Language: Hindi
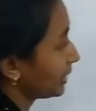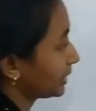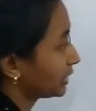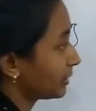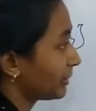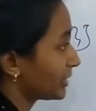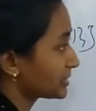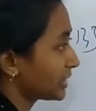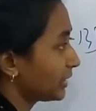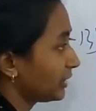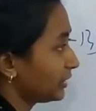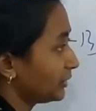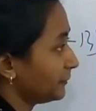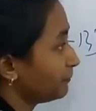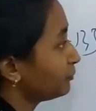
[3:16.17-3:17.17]
में है तब ऐसा
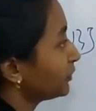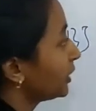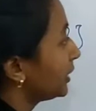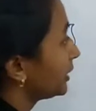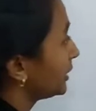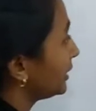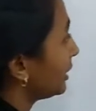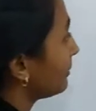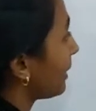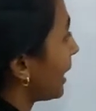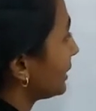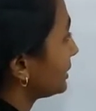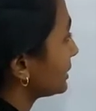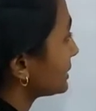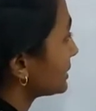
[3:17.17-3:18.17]
नहीं कि ये
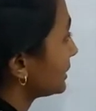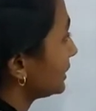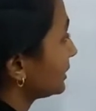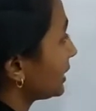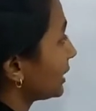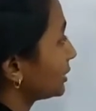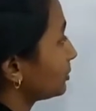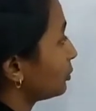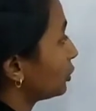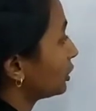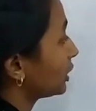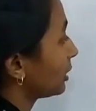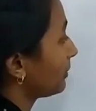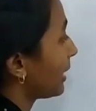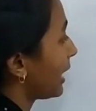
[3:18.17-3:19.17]
माइनस थ्री था तो
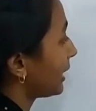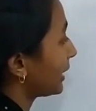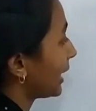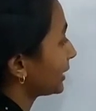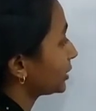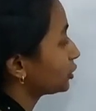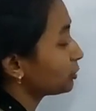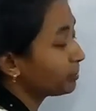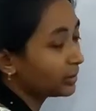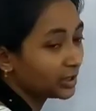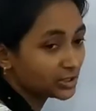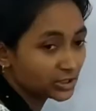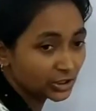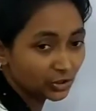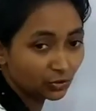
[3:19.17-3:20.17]
मोड के बाहर आया था तो
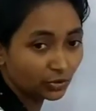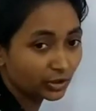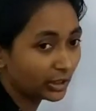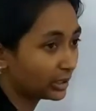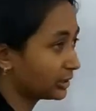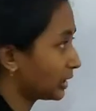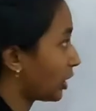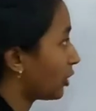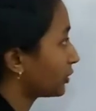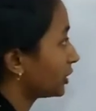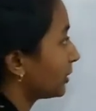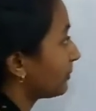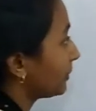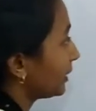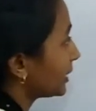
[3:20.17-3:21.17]
प्लस थ्री हो गया था और
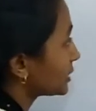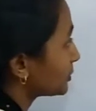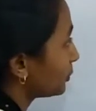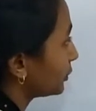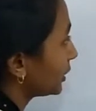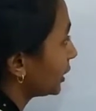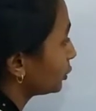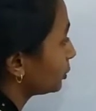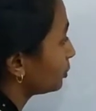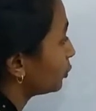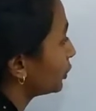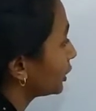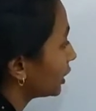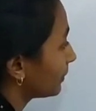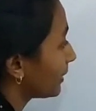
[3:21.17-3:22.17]
ये प्लस फोर है तो
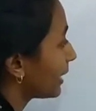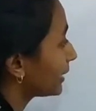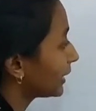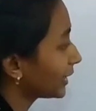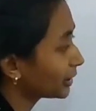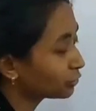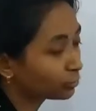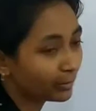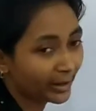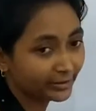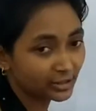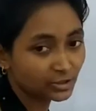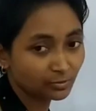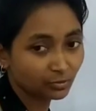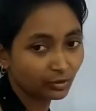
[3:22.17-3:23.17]
मोड के बाहर आएगा तो
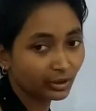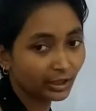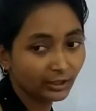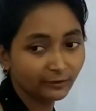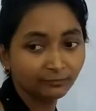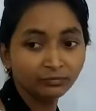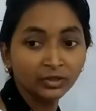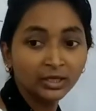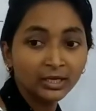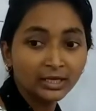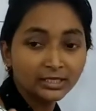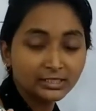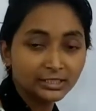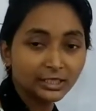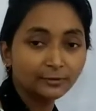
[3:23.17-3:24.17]
माइनस फोर नहीं
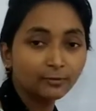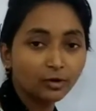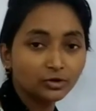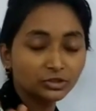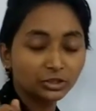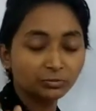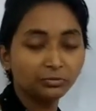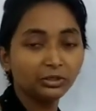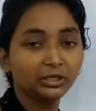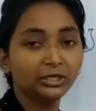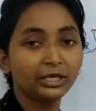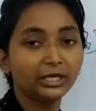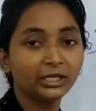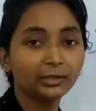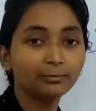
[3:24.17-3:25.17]
सिर्फ और सिर्फ
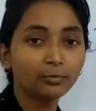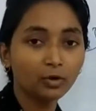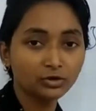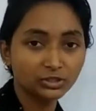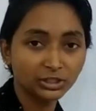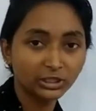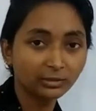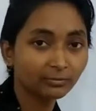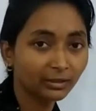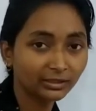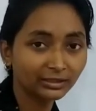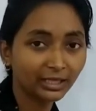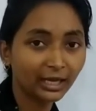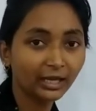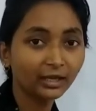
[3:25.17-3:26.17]
निगेटिव पॉजिटिव
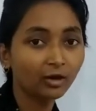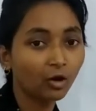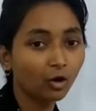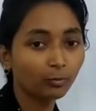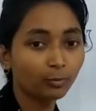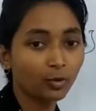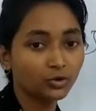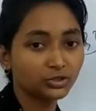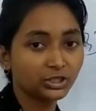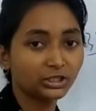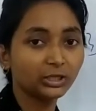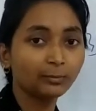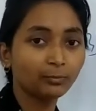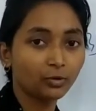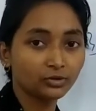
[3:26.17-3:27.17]
बनता है और
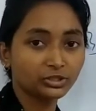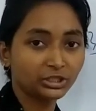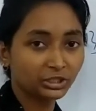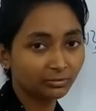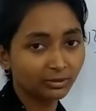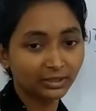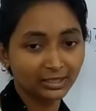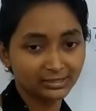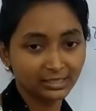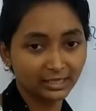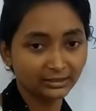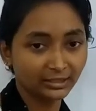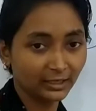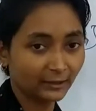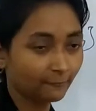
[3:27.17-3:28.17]
पॉजिटिव पॉजिटिव ही रह
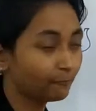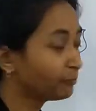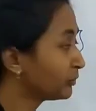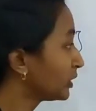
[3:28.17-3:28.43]
जाता है